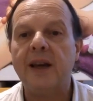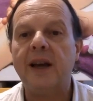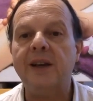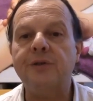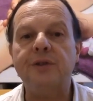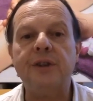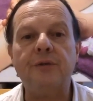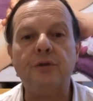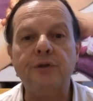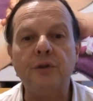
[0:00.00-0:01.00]
Est-ce que ça
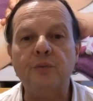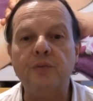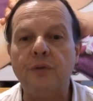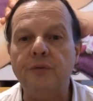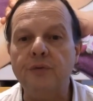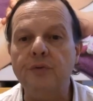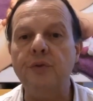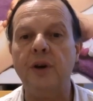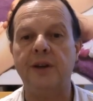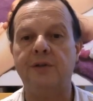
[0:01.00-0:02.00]
fonctionne pour
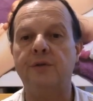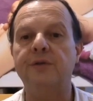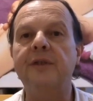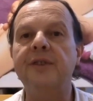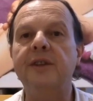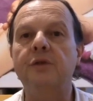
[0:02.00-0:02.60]
vous Est-ce que vous avez